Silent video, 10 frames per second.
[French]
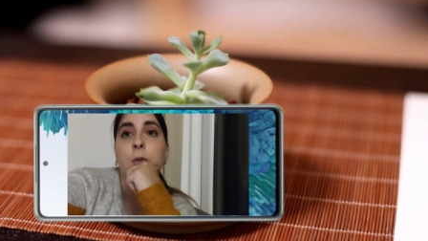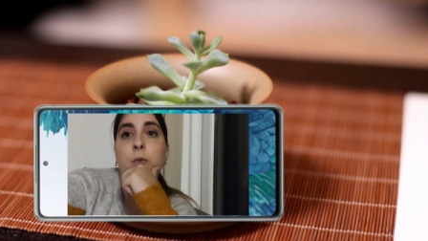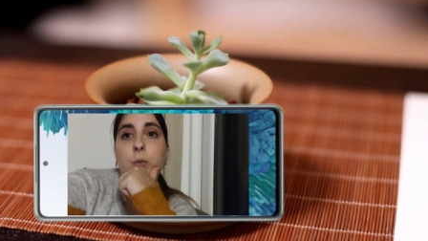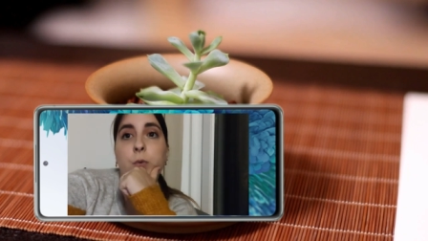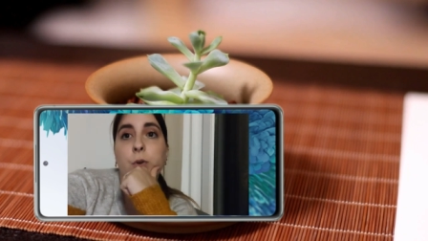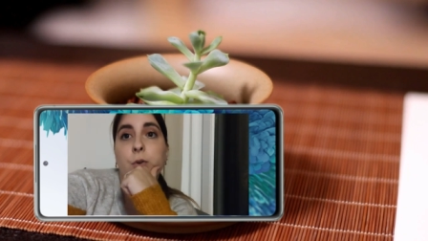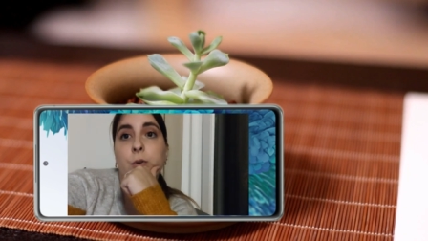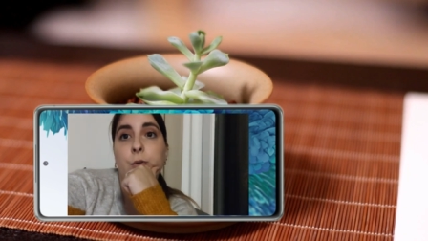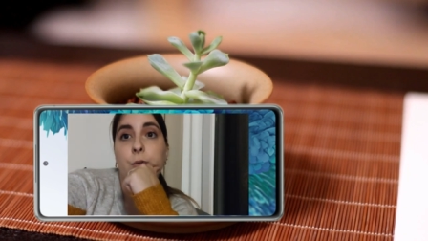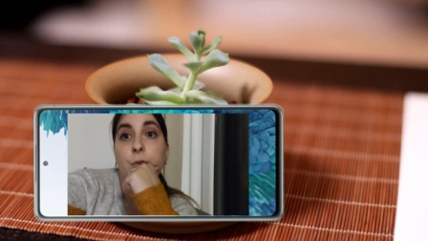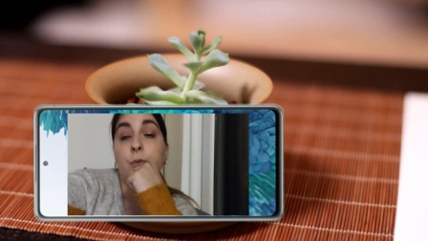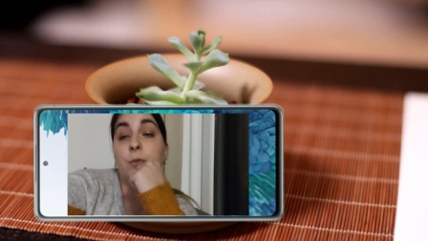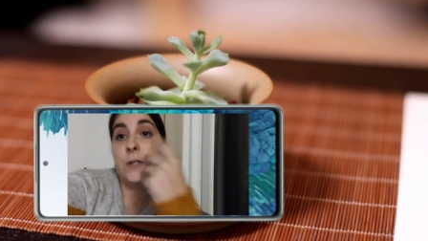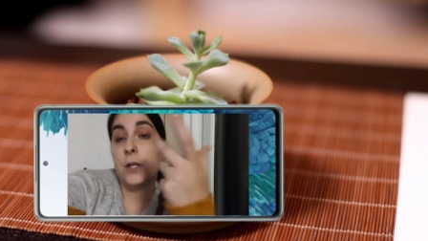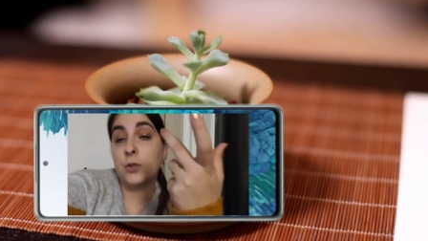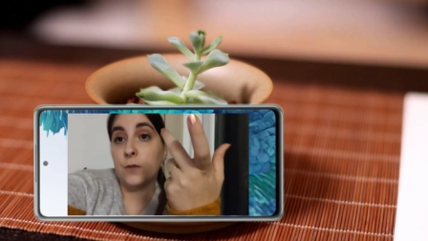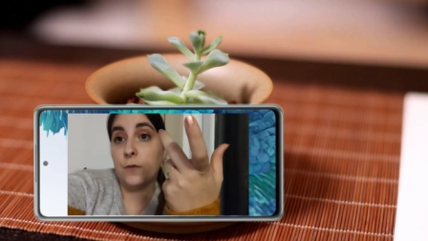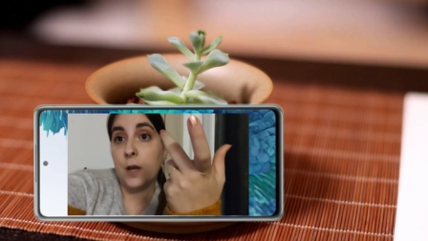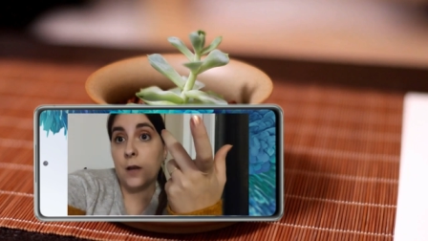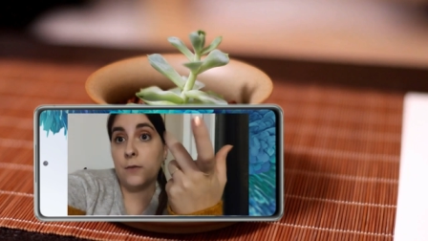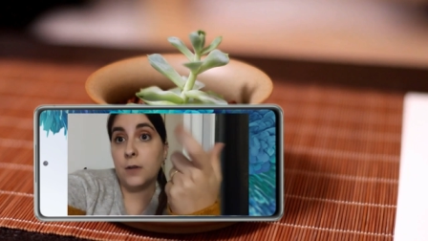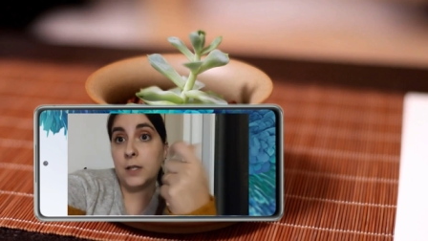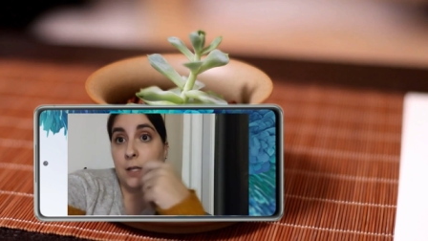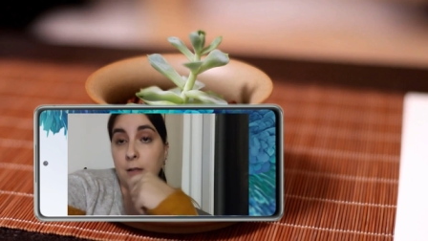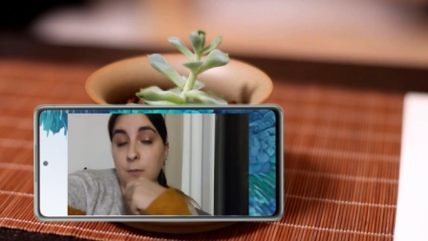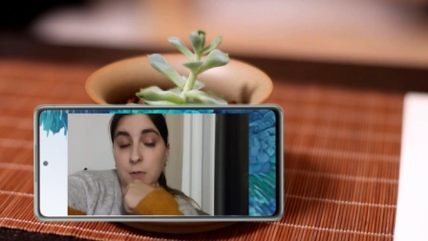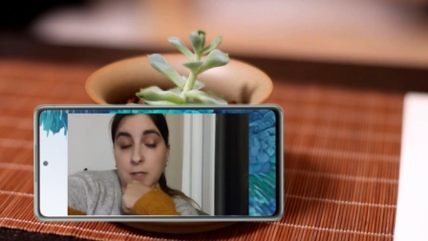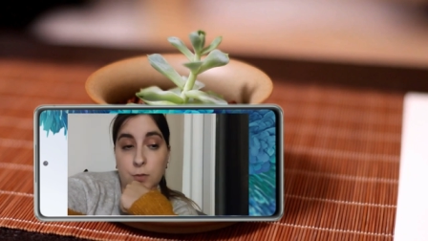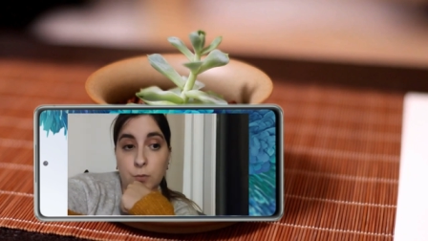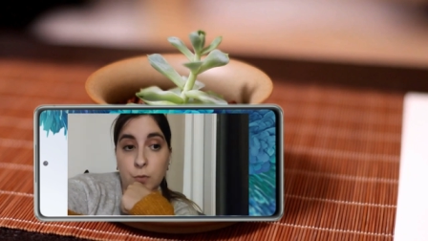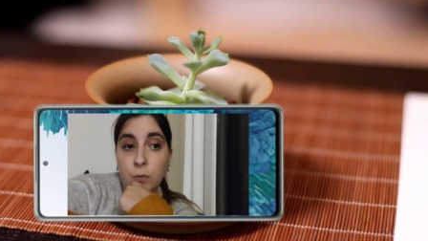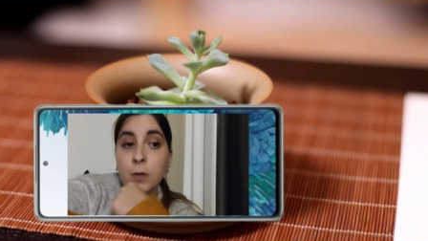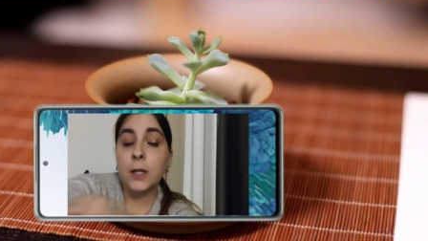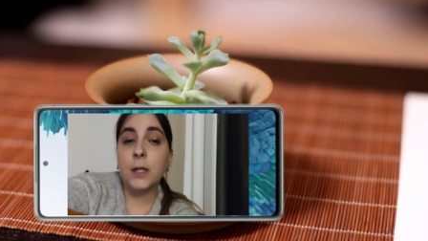Donc, euh, le conseil que j'ai fait avec certains de mes étudiants,